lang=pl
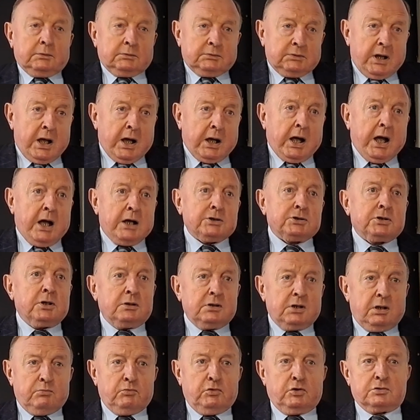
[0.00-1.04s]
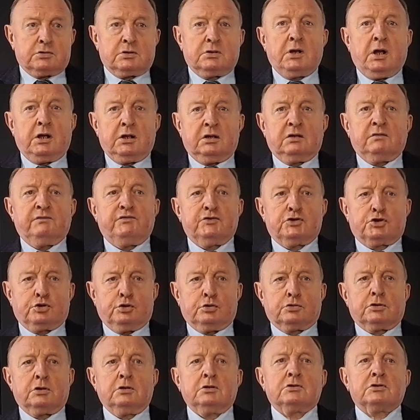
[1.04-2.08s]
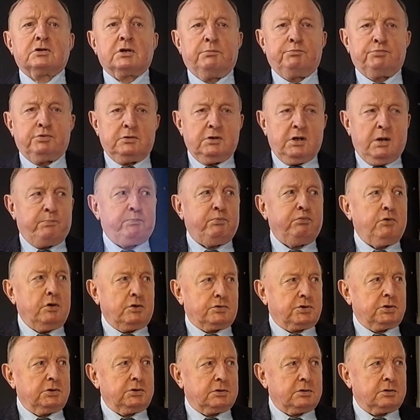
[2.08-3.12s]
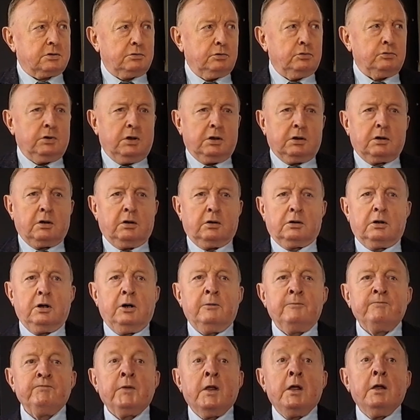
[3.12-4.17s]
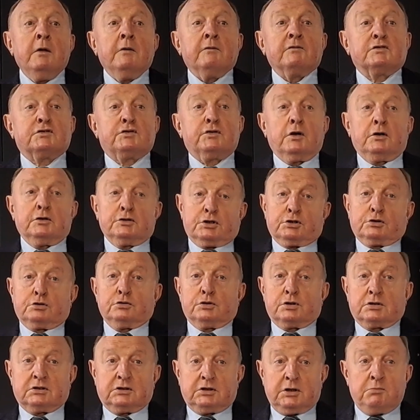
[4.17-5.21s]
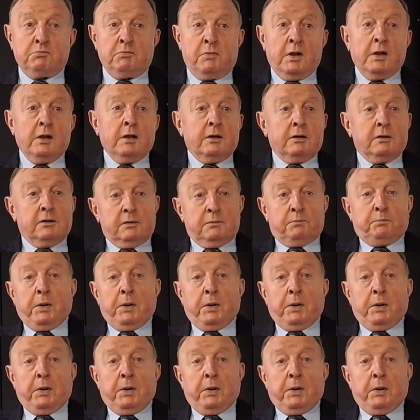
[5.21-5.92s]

na razie nie można ich wyrzucić, żeby nie płoszyć tu nikogo. W związku z tym y,